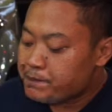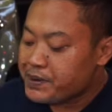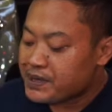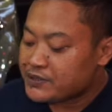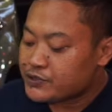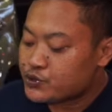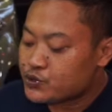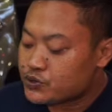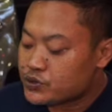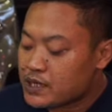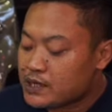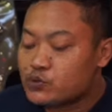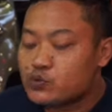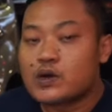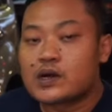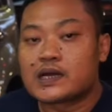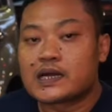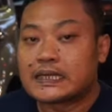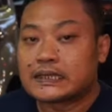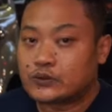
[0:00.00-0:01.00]
4 juta
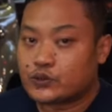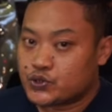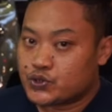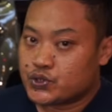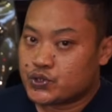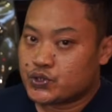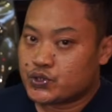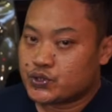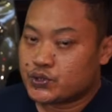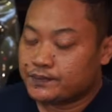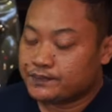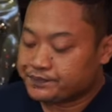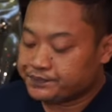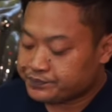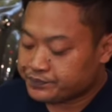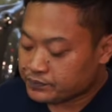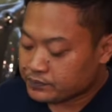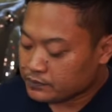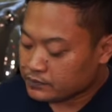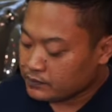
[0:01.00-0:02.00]

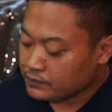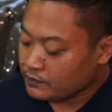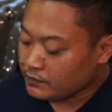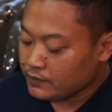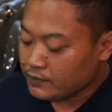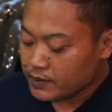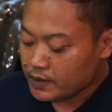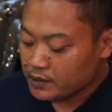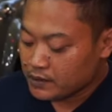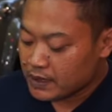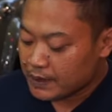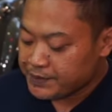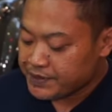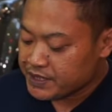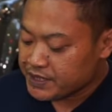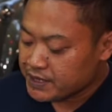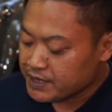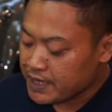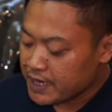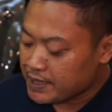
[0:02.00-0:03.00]
200. Tapi
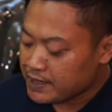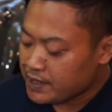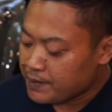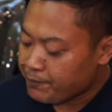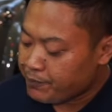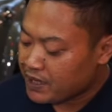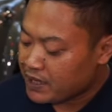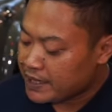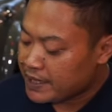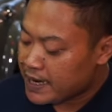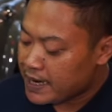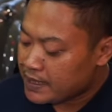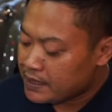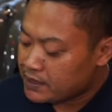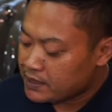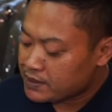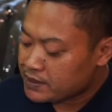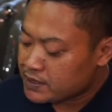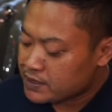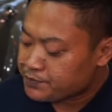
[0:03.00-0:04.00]
di sini ada
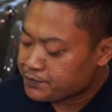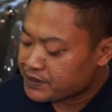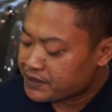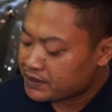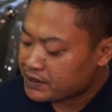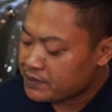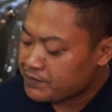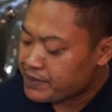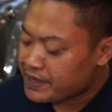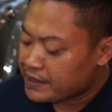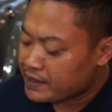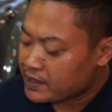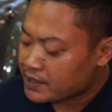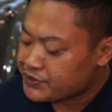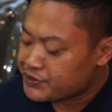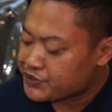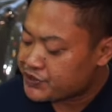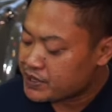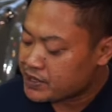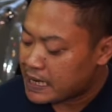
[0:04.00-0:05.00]
pilihan seperti merek
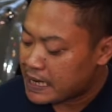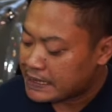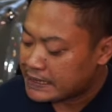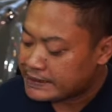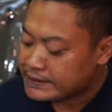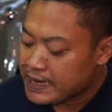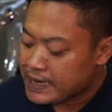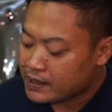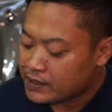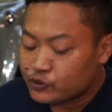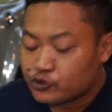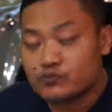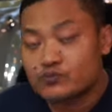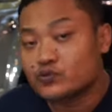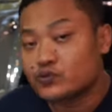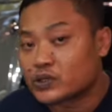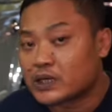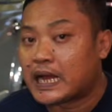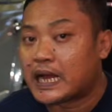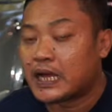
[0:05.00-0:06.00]
GT Radial itu
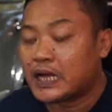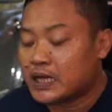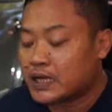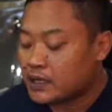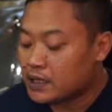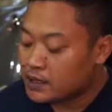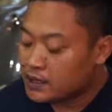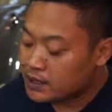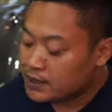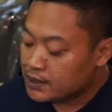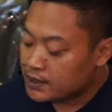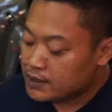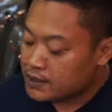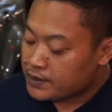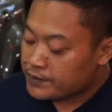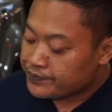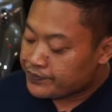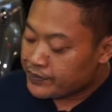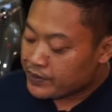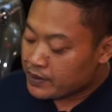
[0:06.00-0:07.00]
murah
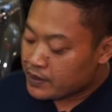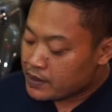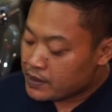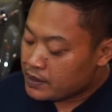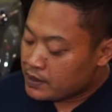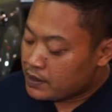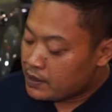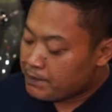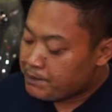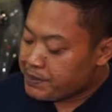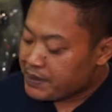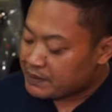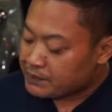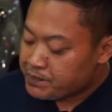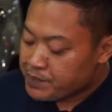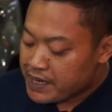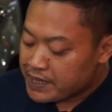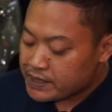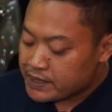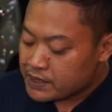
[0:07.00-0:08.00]
4
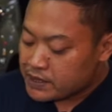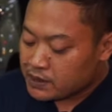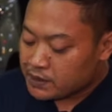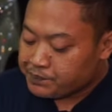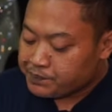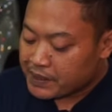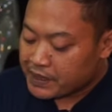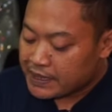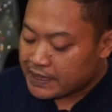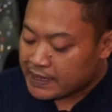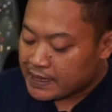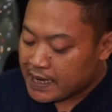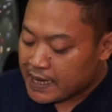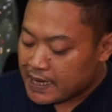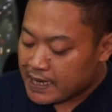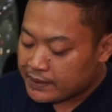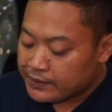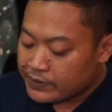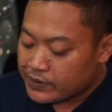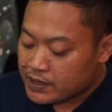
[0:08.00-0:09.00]
ban
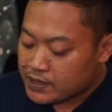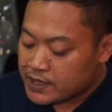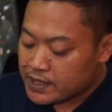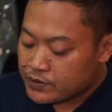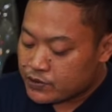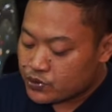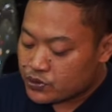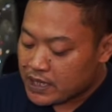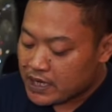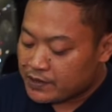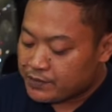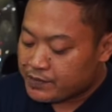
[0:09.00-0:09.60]
perkiraan 3.500